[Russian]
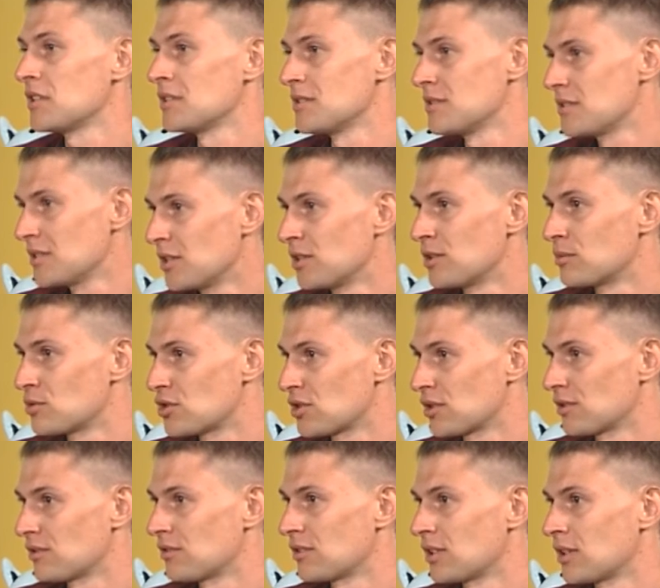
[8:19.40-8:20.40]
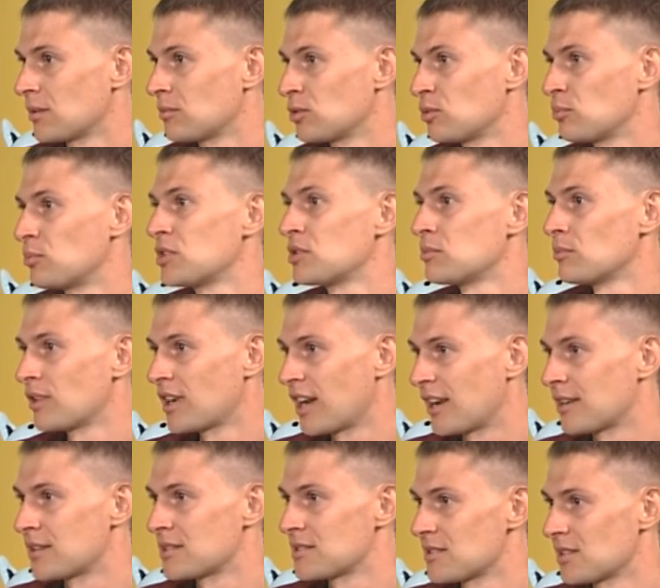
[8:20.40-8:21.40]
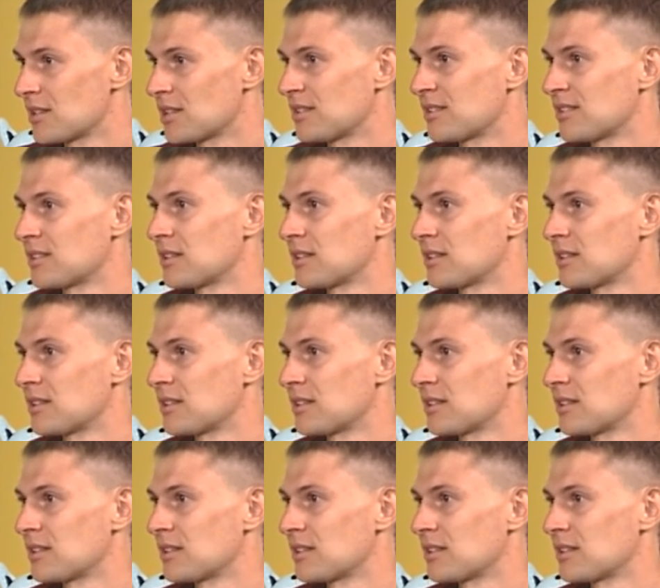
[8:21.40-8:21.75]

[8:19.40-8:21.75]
не сильным человеком, но быть морально Морально.